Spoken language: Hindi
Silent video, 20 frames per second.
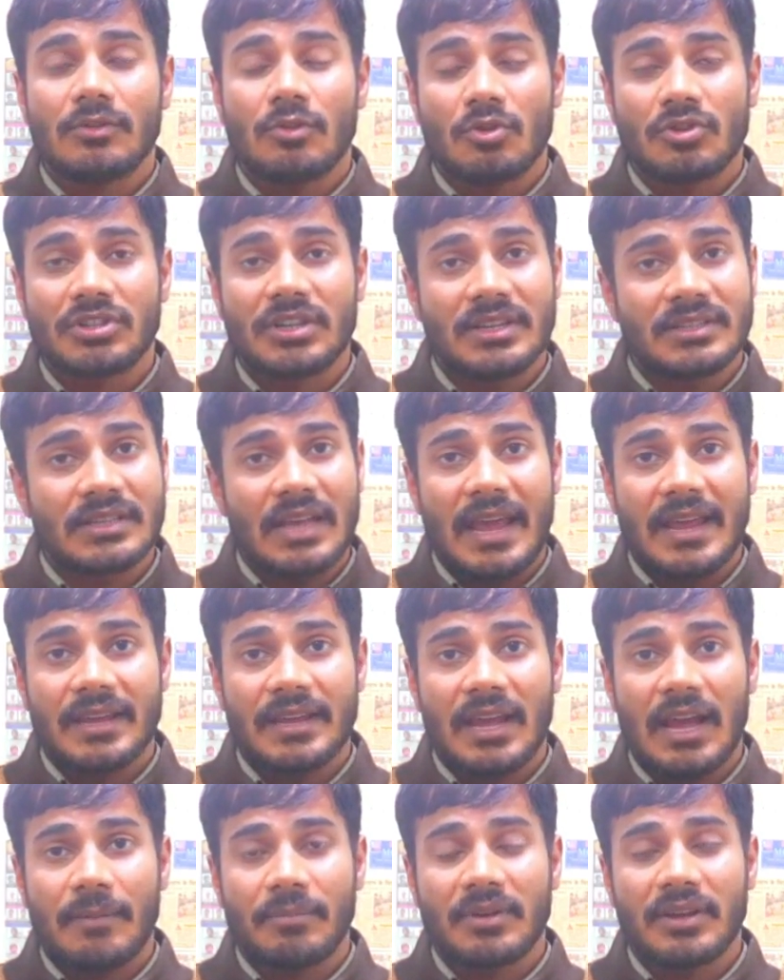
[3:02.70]
क्वेश्चन
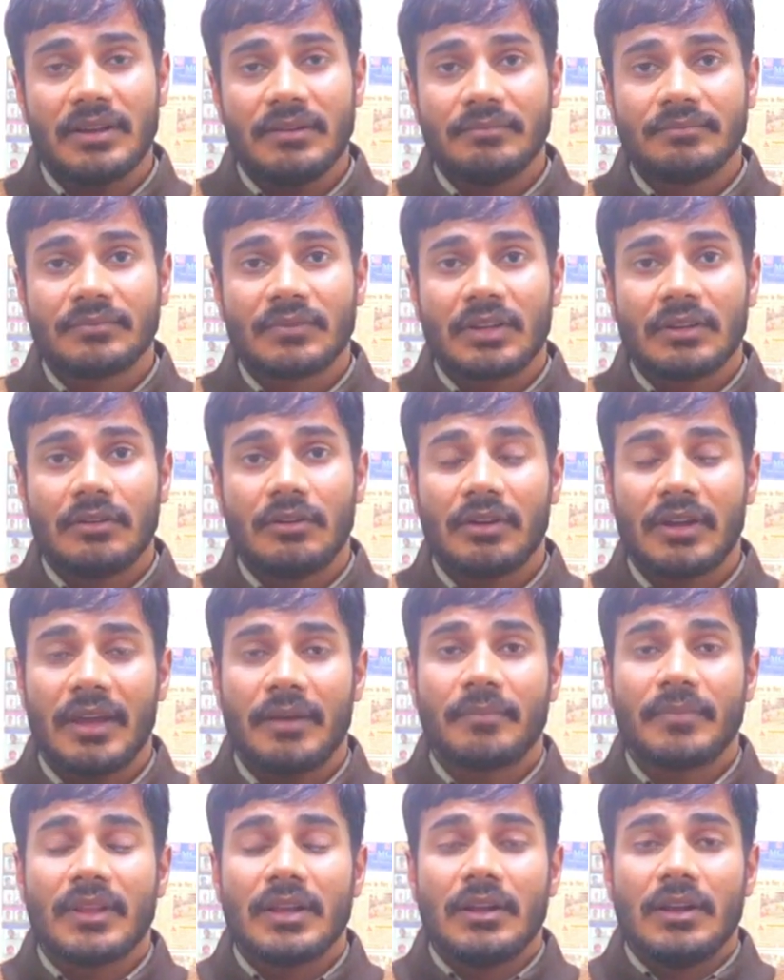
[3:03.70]
आएंगे आपके
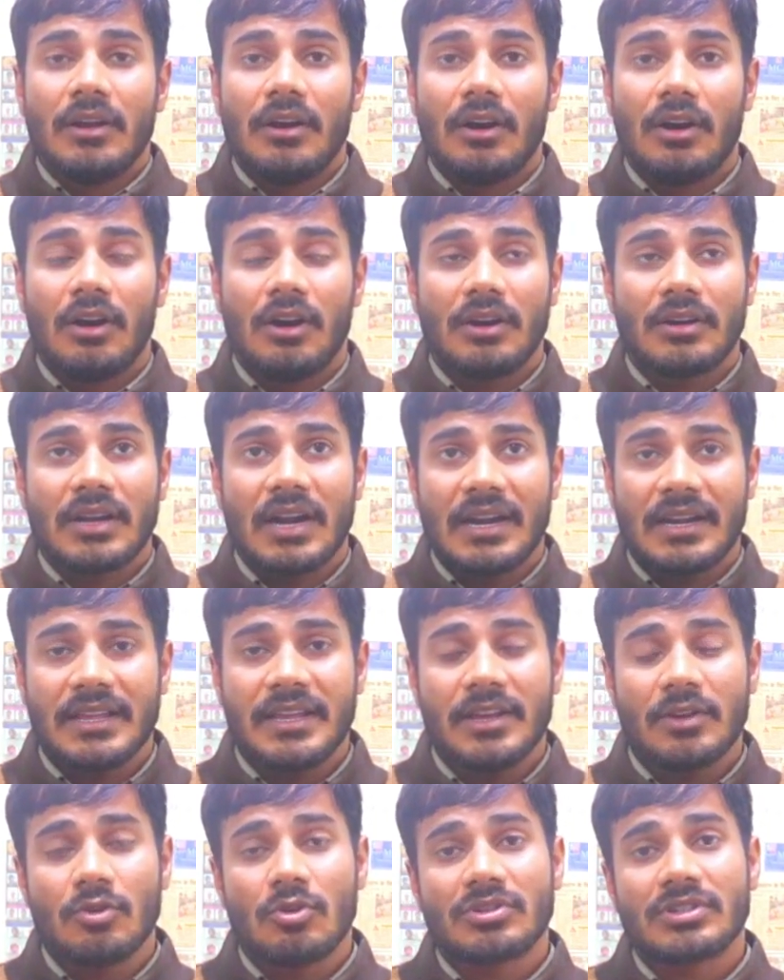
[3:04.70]
ओके और थर्टी
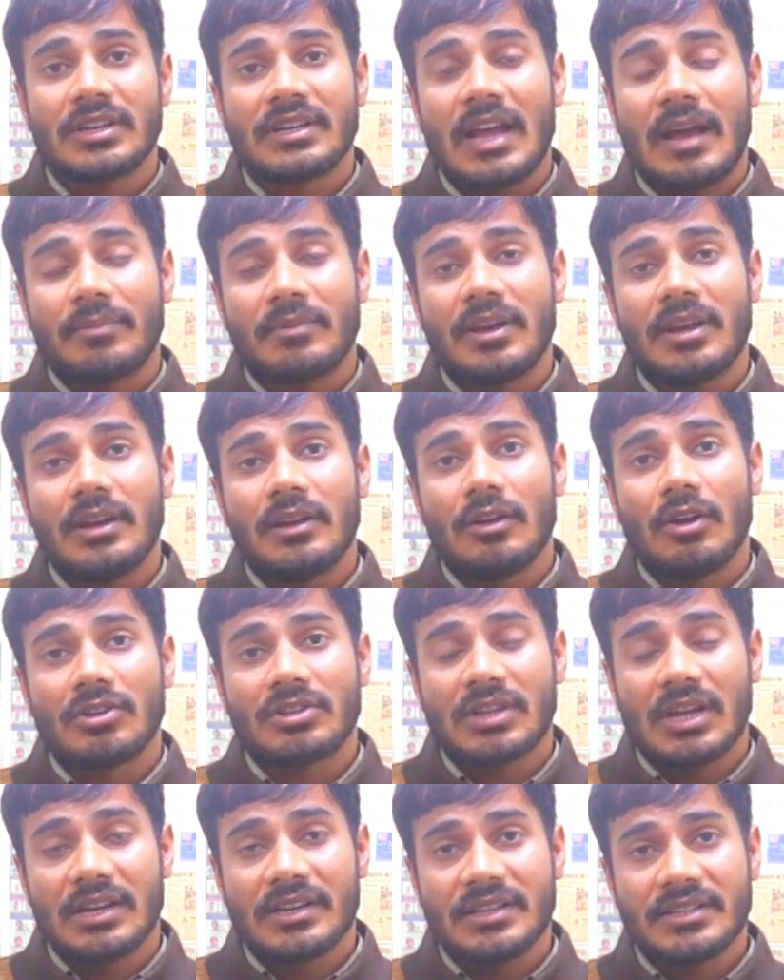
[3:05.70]
ही क्वेश्चन आपके
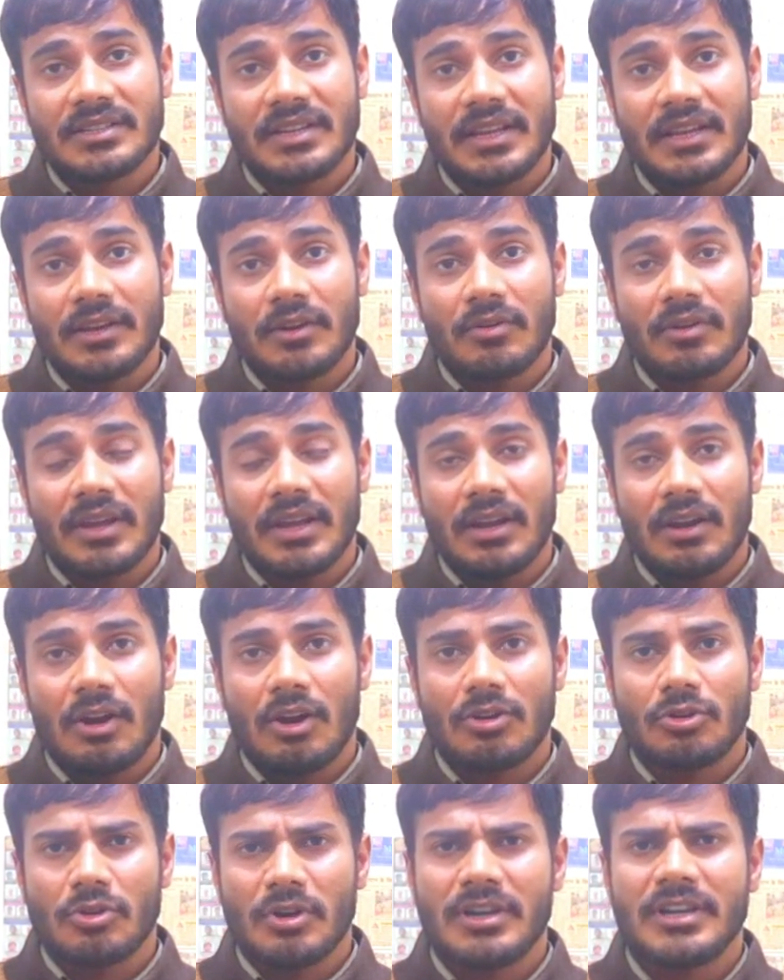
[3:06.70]
लॉजिकल रीजनिंग के होंगे
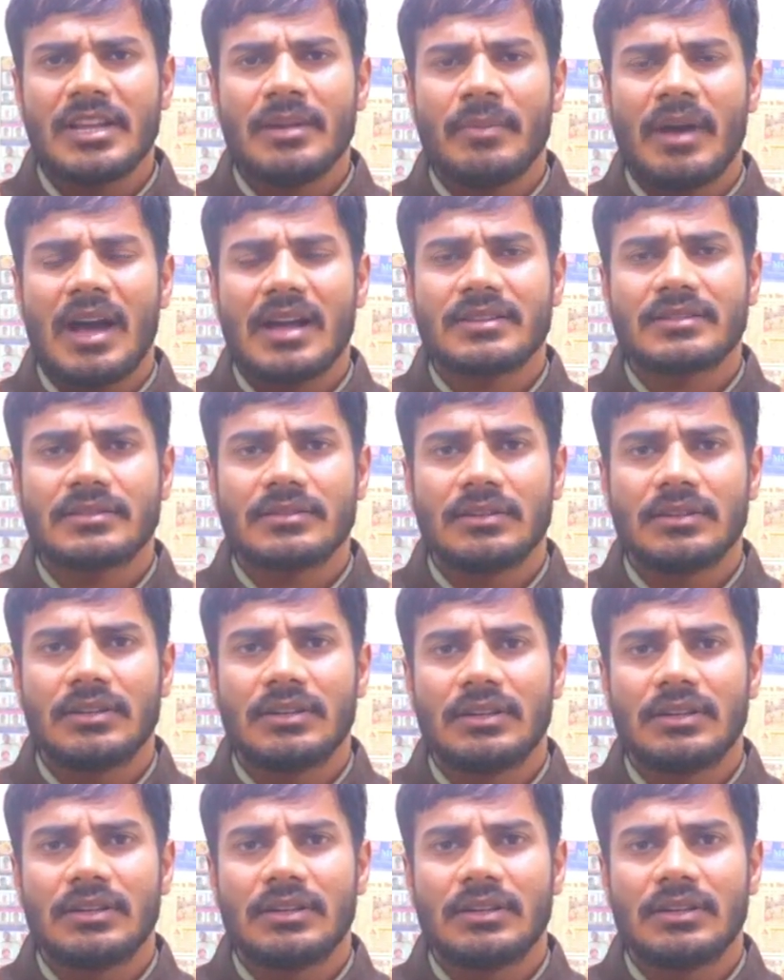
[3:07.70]
और ट्वेंटी मार्क्स